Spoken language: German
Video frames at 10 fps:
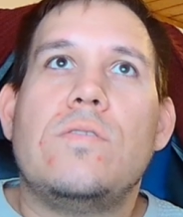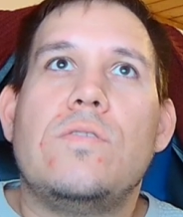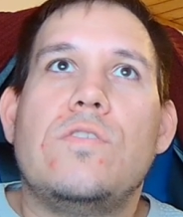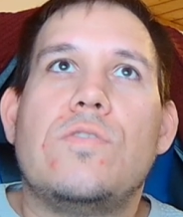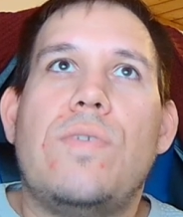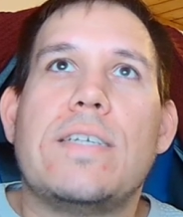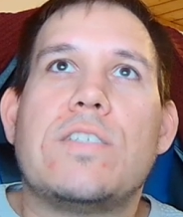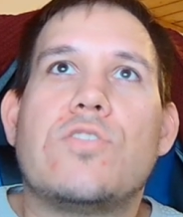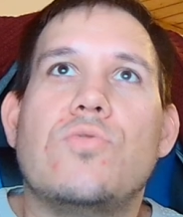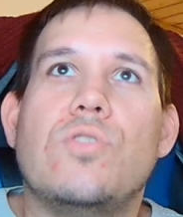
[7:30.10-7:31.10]
Ich weiß
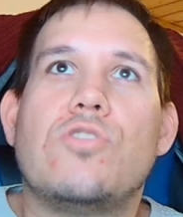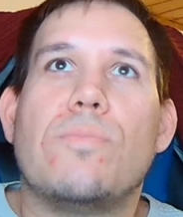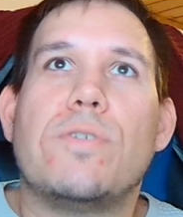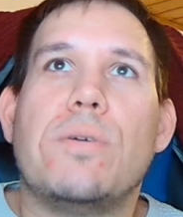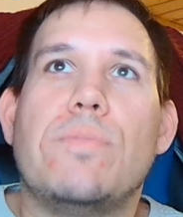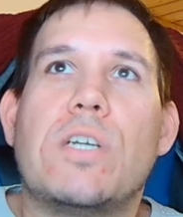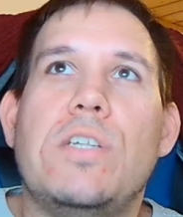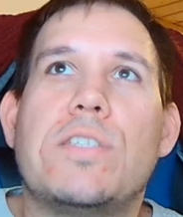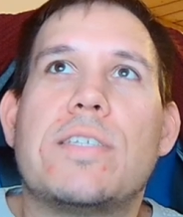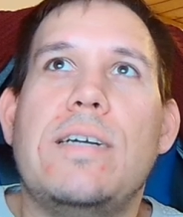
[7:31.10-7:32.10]
jetzt nur nicht, ob ihr da
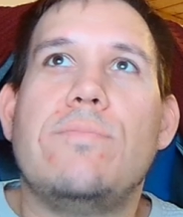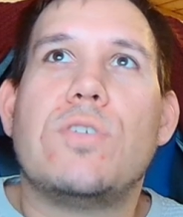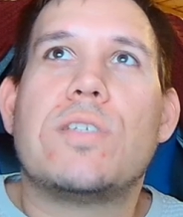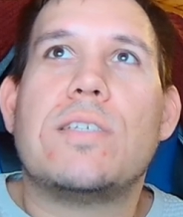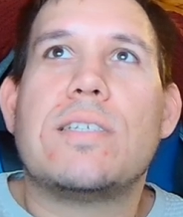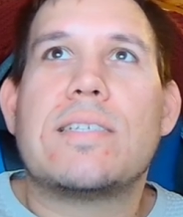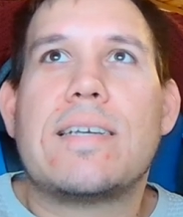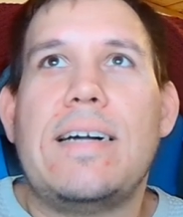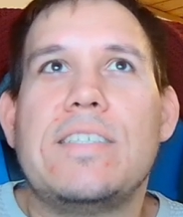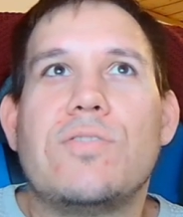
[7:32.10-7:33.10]
Mitglied sein müsst. Das
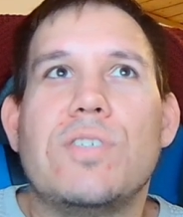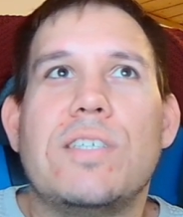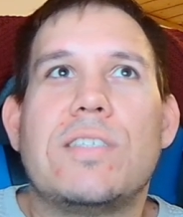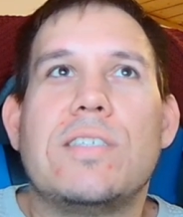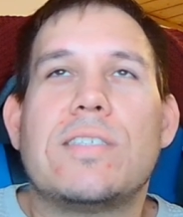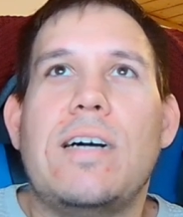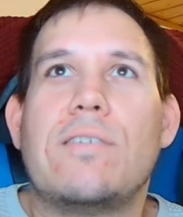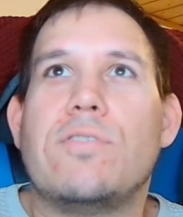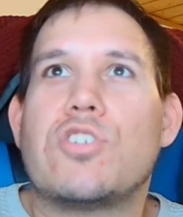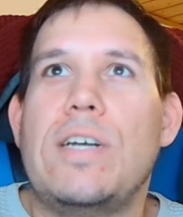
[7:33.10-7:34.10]
kann ich euch jetzt nicht
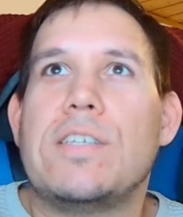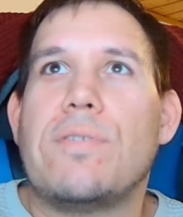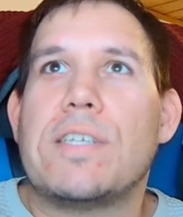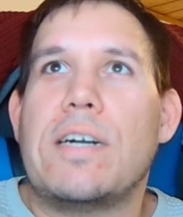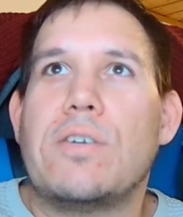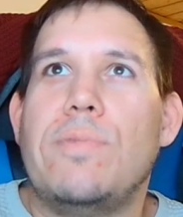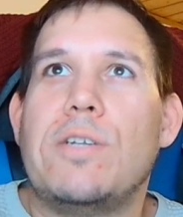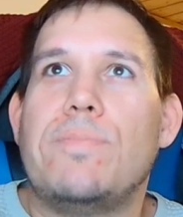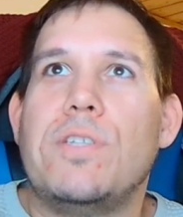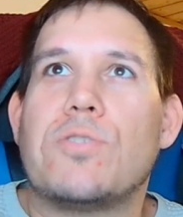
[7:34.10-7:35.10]
sagen. Wahrscheinlich, weil ich
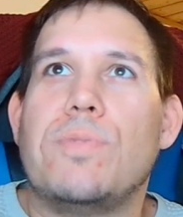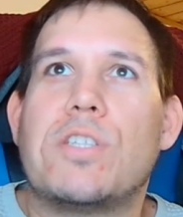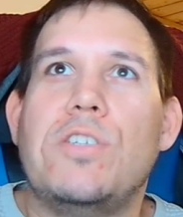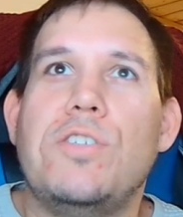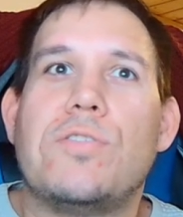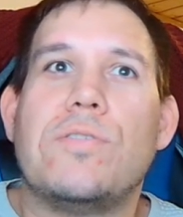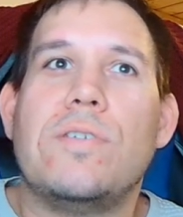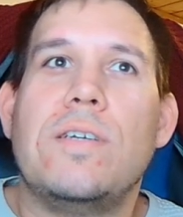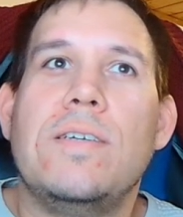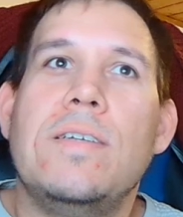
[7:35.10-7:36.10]
angemeldet bin als Mitglied.
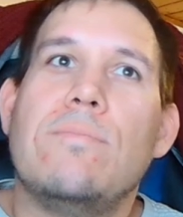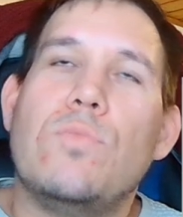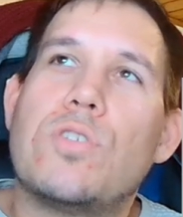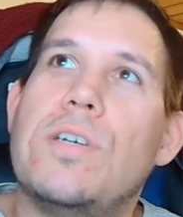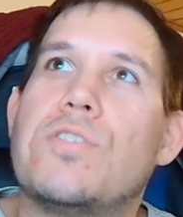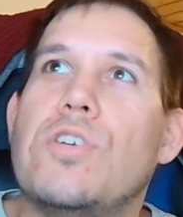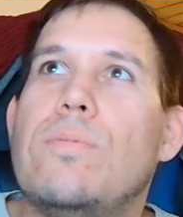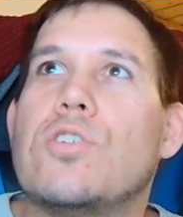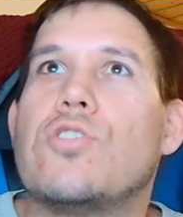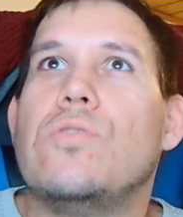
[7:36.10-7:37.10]
Müsst ihr jetzt
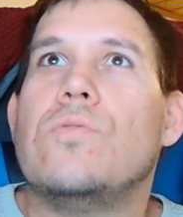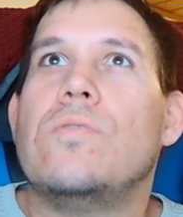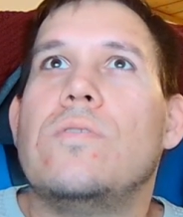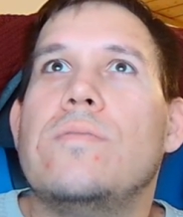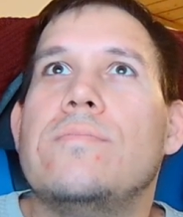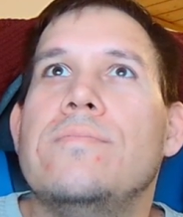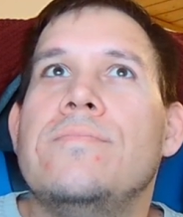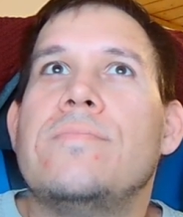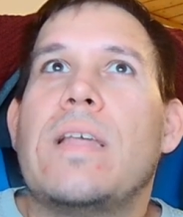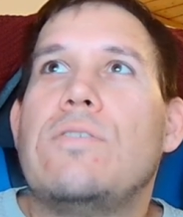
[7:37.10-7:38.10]
selber schauen.
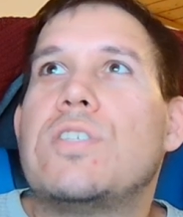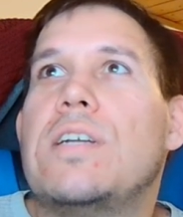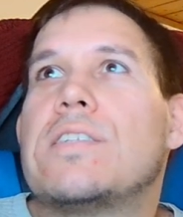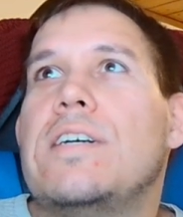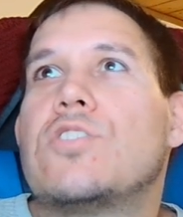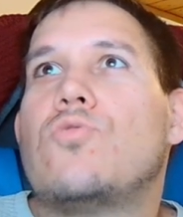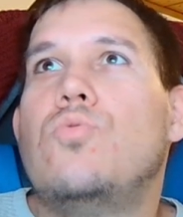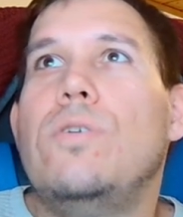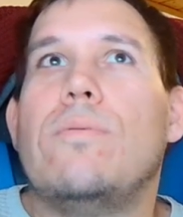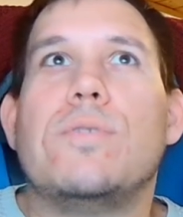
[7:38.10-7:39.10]
Aber das ist halt ganz
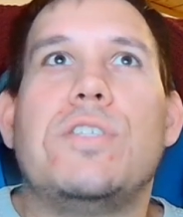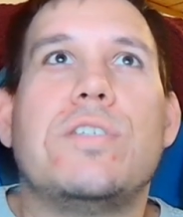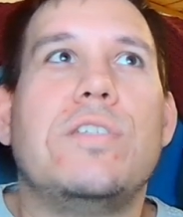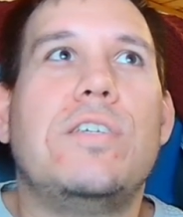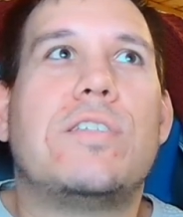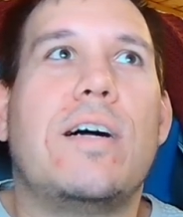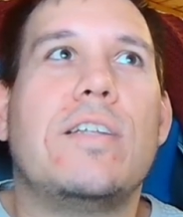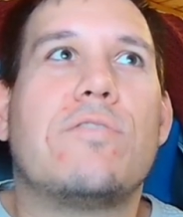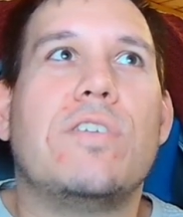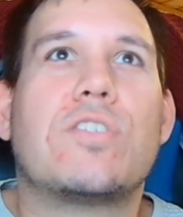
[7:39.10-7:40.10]
cool immer mit diesen digitalen
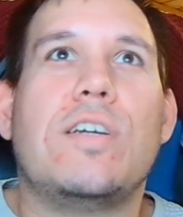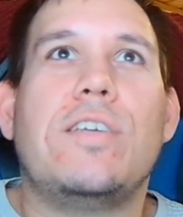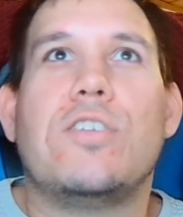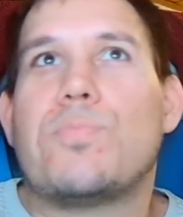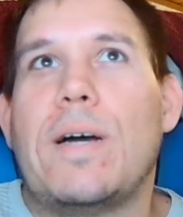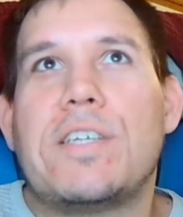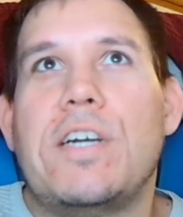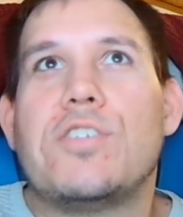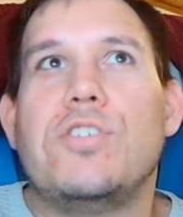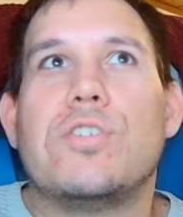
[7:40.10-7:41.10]
Adventskalendern. Das mache ich ja
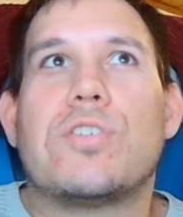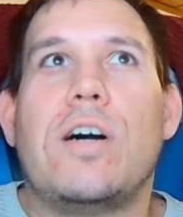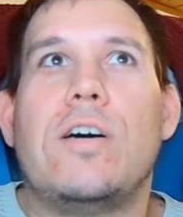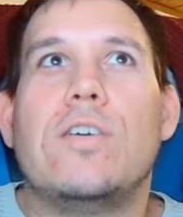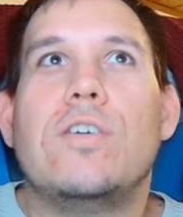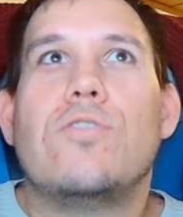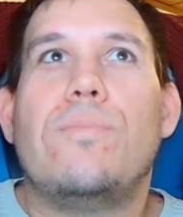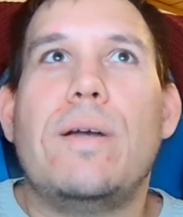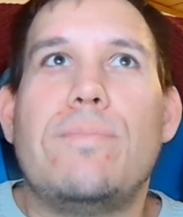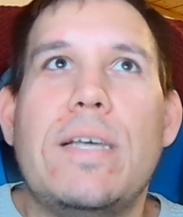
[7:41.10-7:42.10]
jedes Jahr. Und
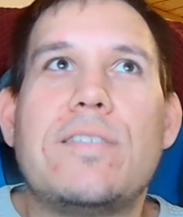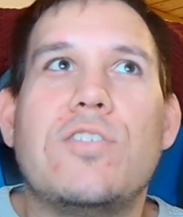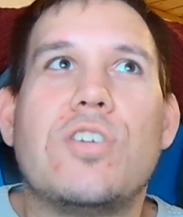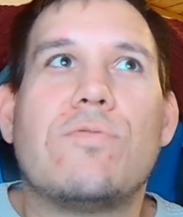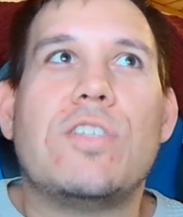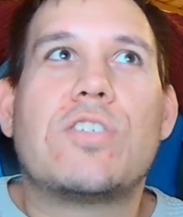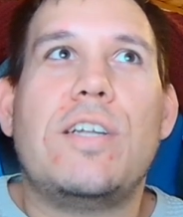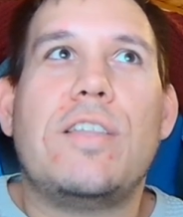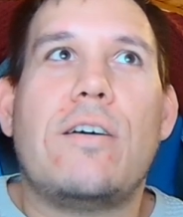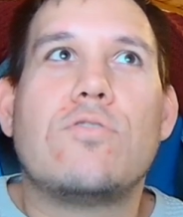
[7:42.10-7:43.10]
beim PlayStation
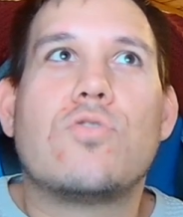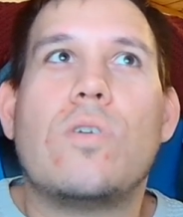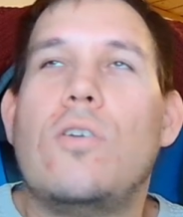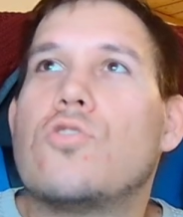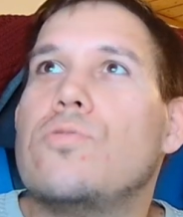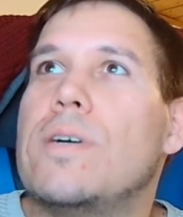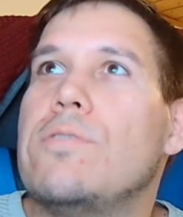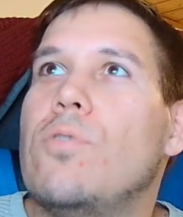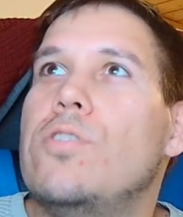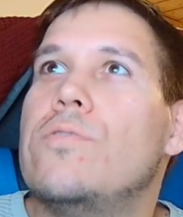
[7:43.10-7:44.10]
Adventskalender habe ich sogar auch schon mal
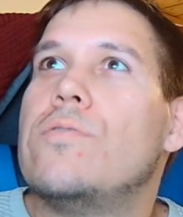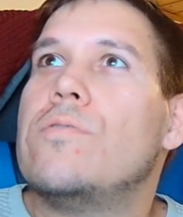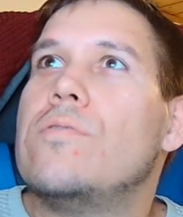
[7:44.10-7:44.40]
gewonnen.